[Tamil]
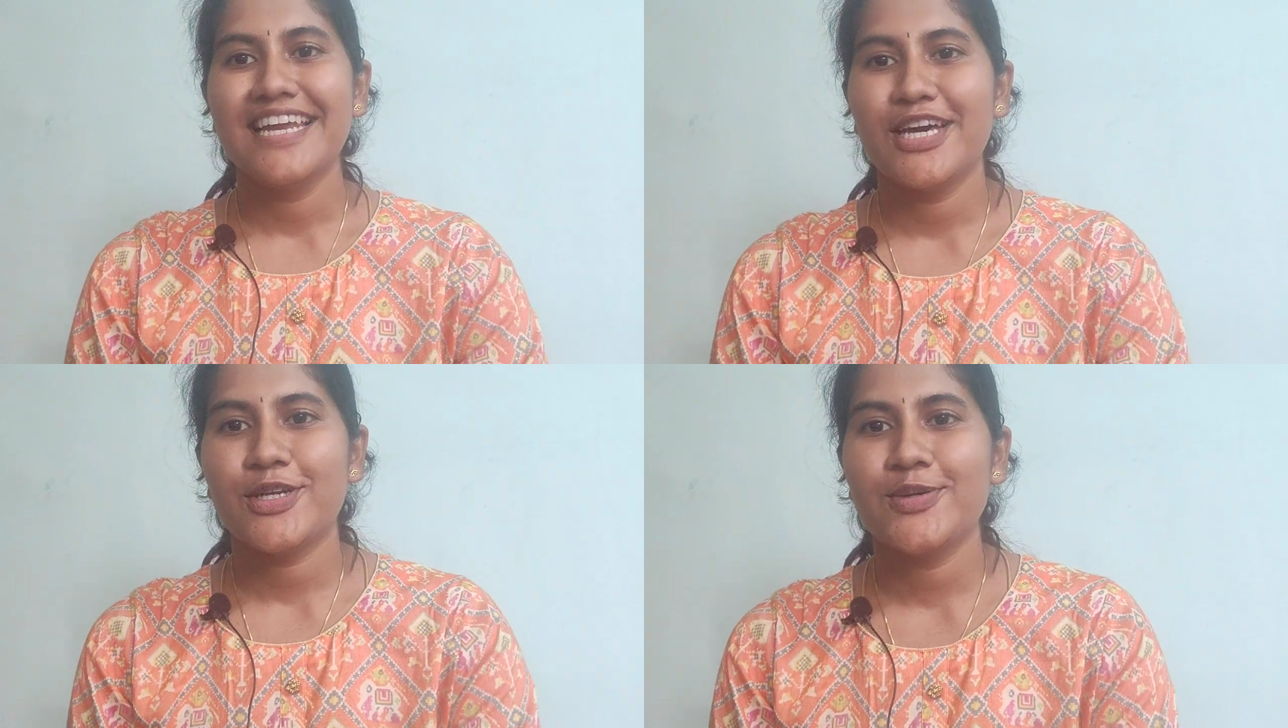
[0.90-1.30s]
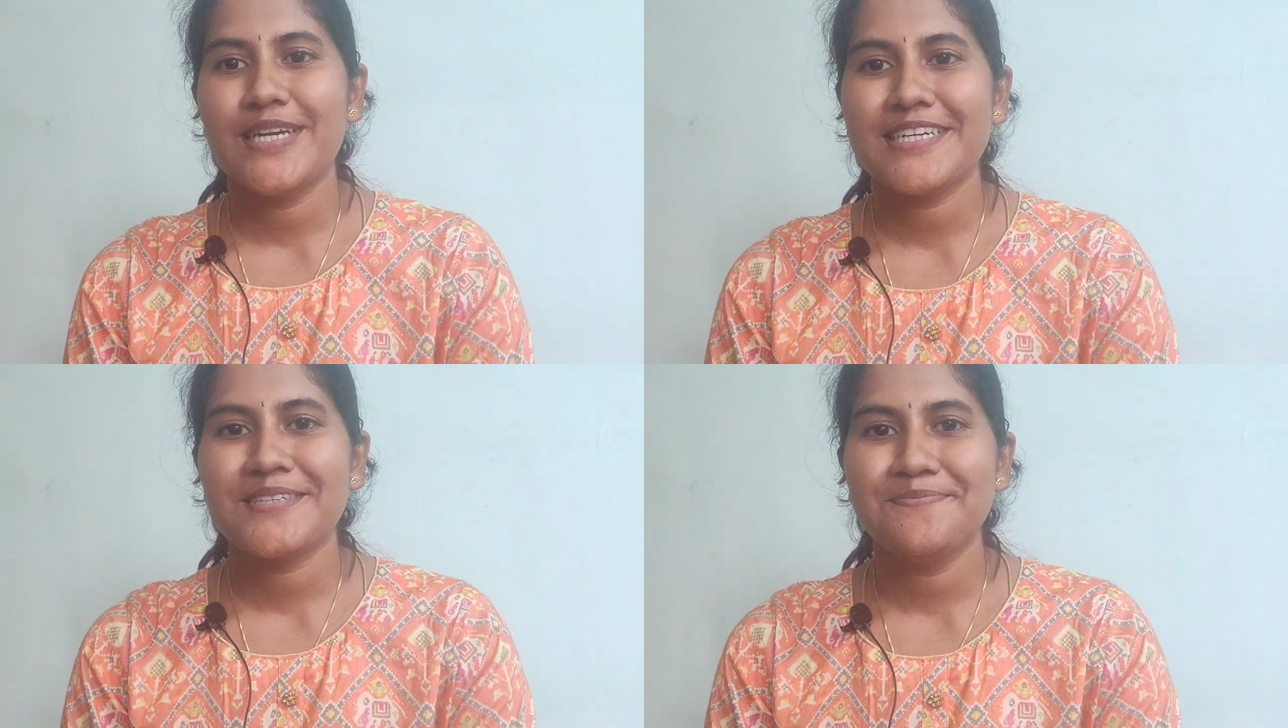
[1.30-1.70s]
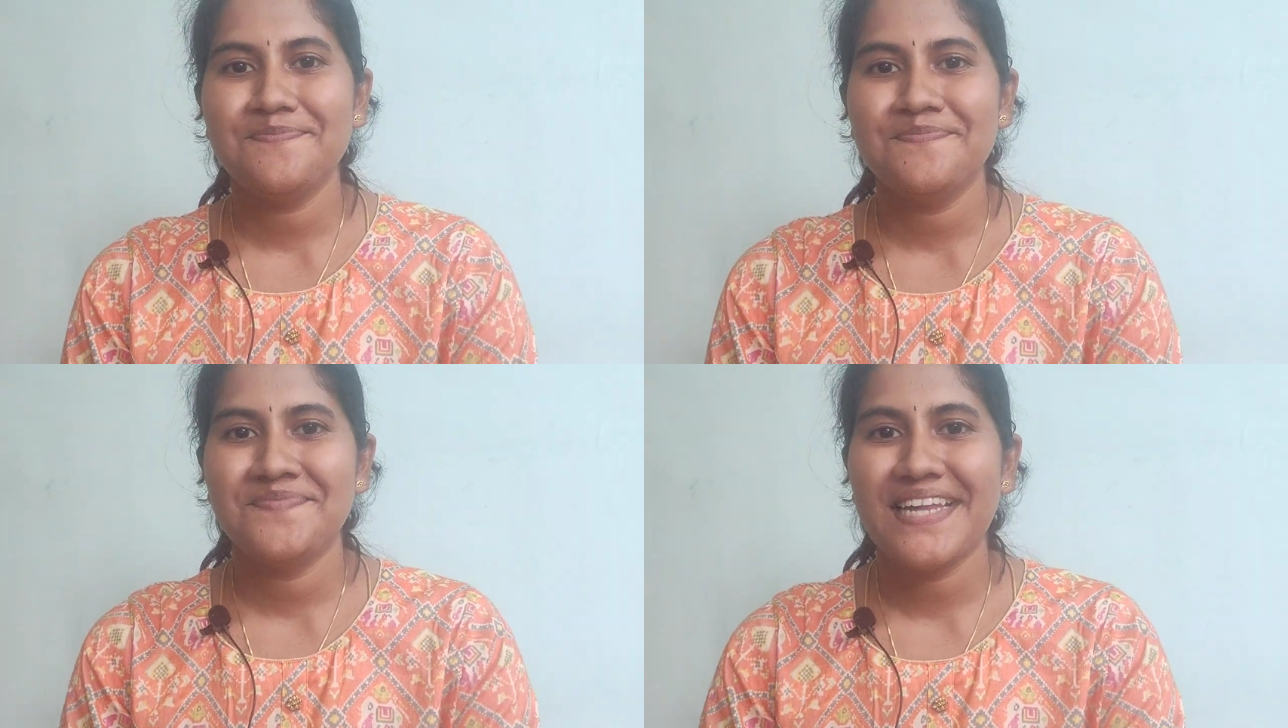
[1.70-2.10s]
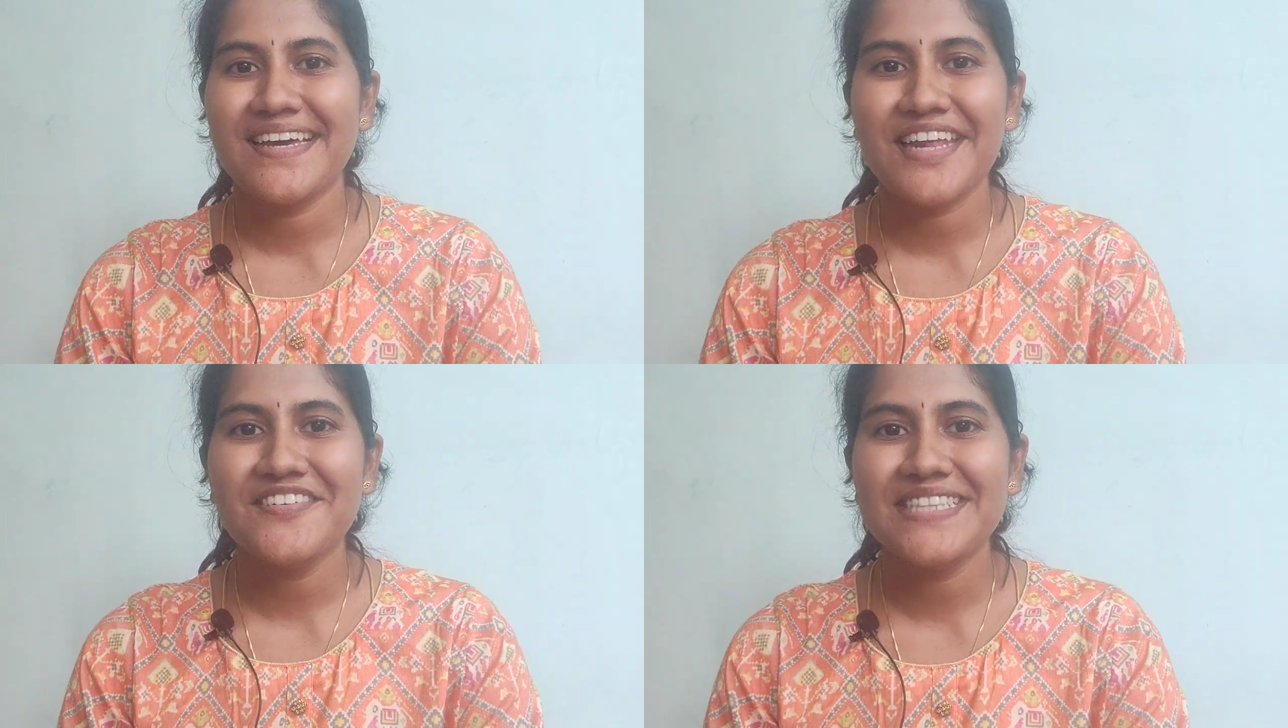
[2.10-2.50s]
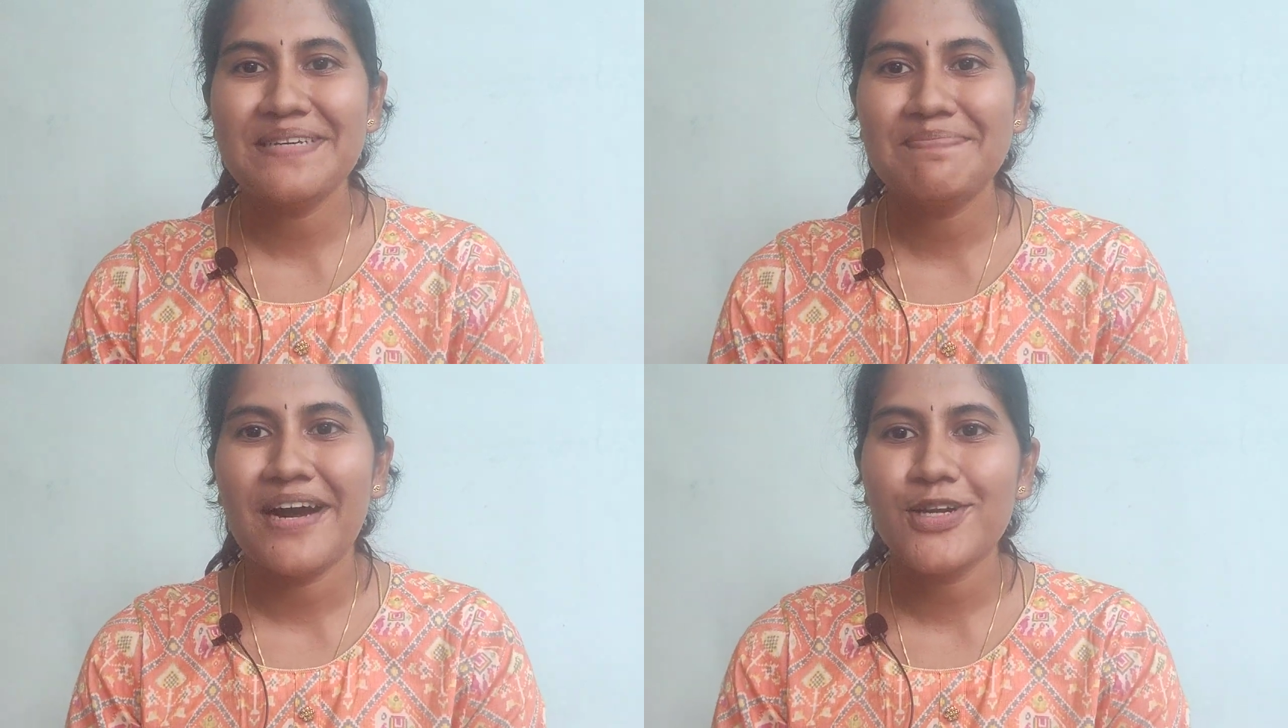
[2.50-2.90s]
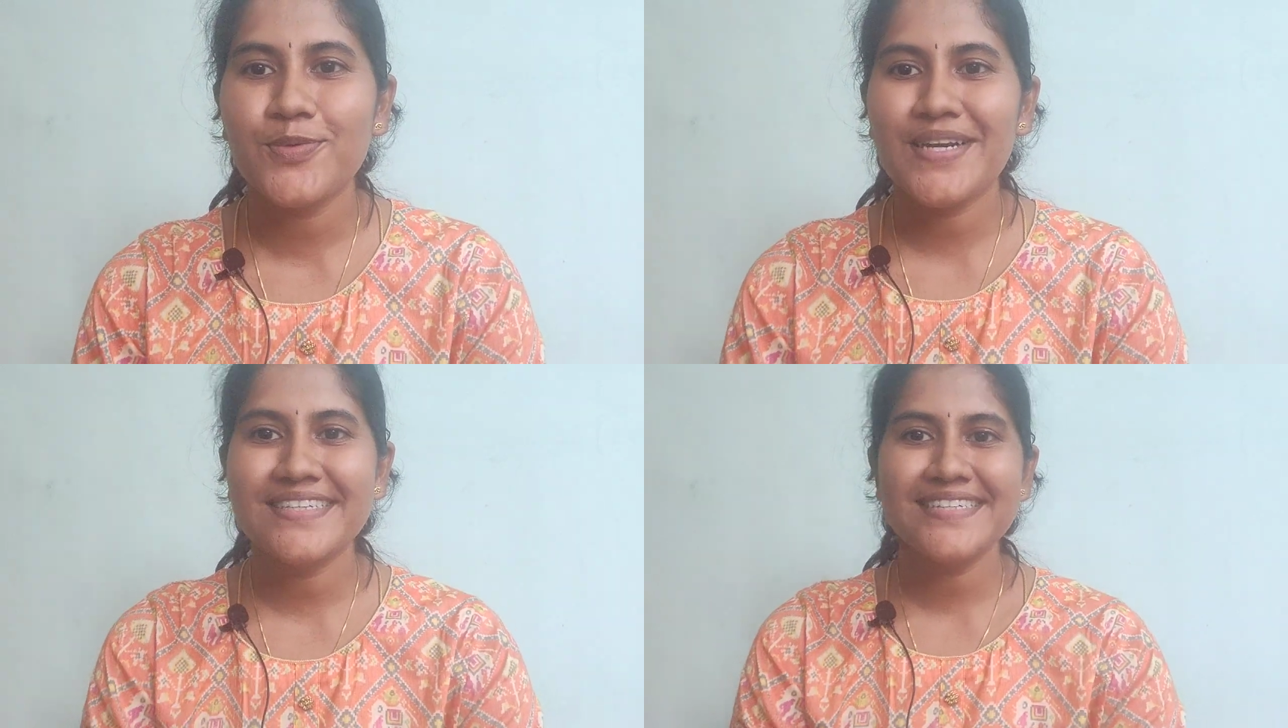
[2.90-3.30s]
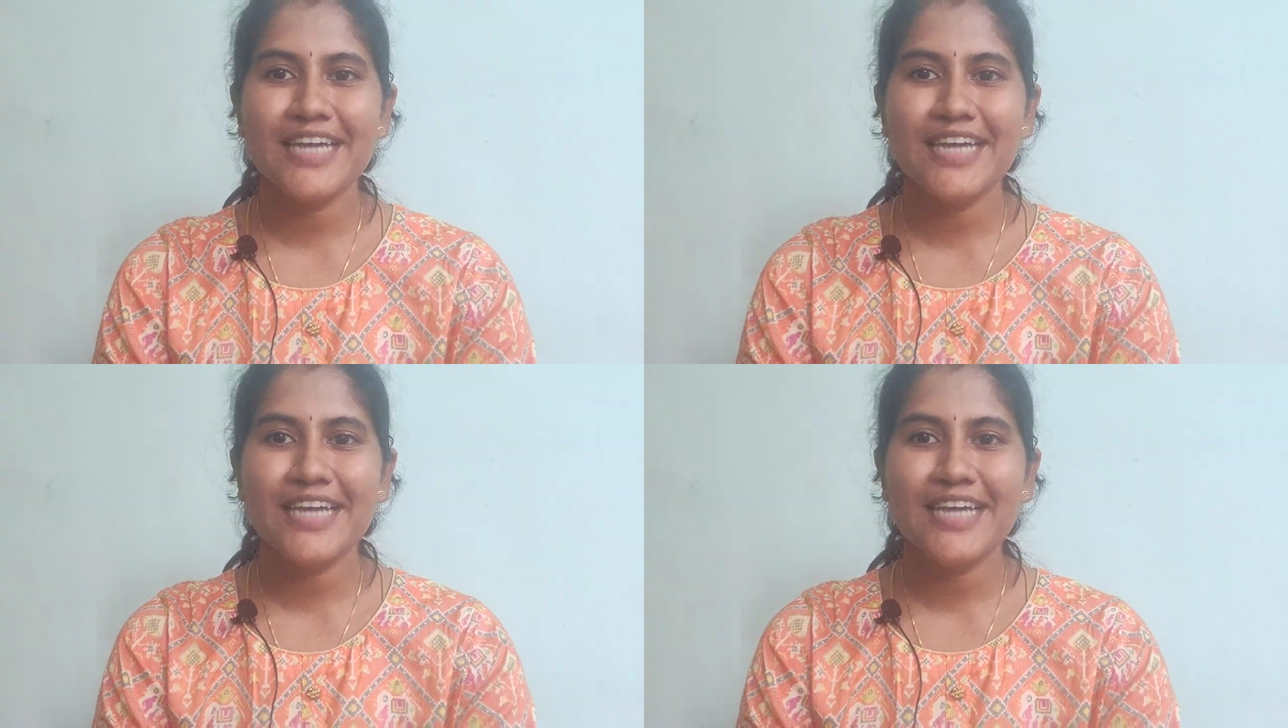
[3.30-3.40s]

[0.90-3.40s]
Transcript: எல்லாருக்கும் வணக்கம் நான் ரேவதி பார்ட் ஒன்